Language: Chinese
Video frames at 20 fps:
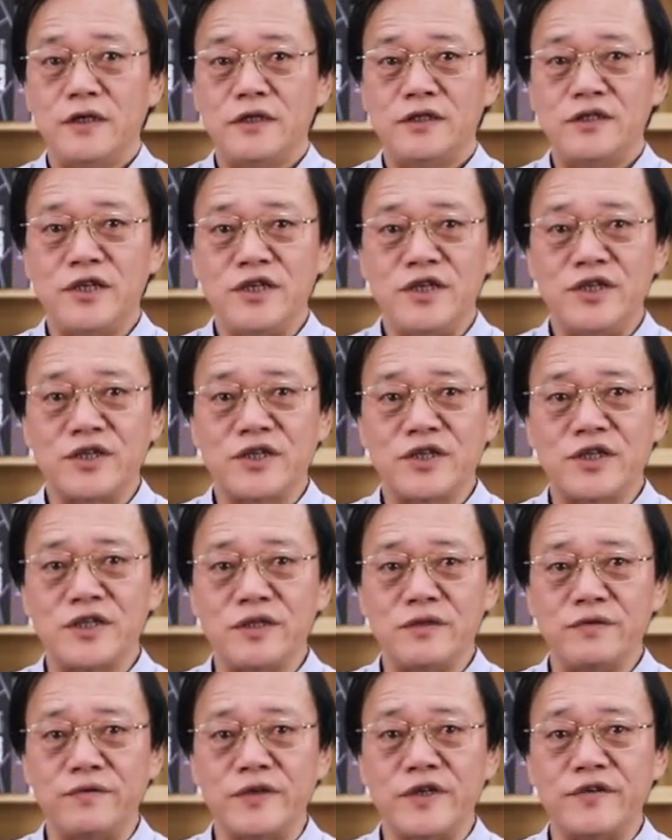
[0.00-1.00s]
这一
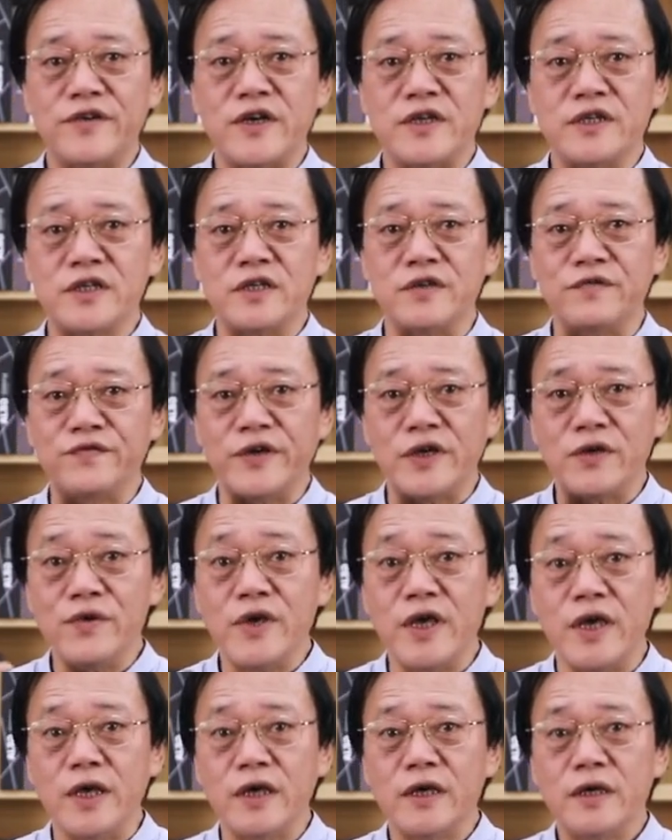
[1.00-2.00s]
思维方式的飞
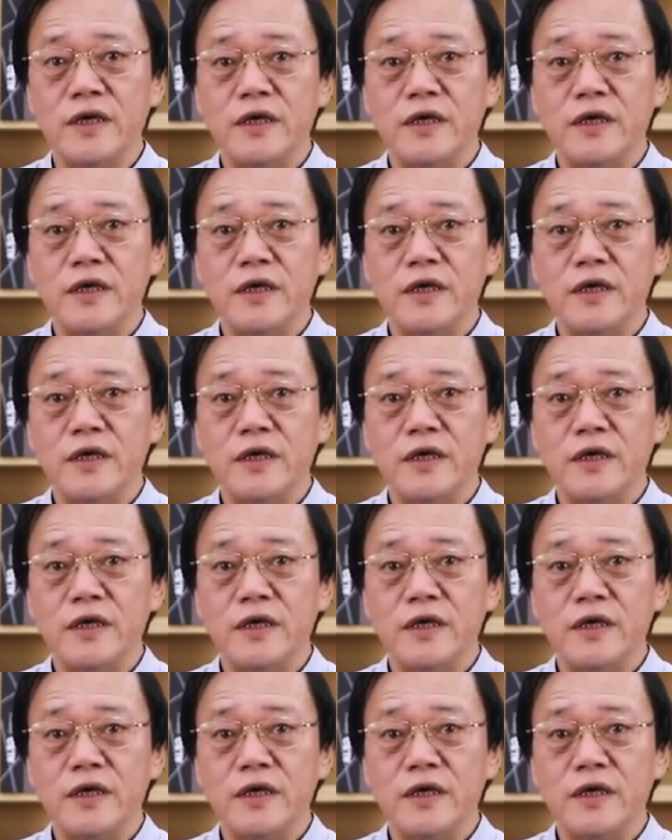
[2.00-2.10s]
跃，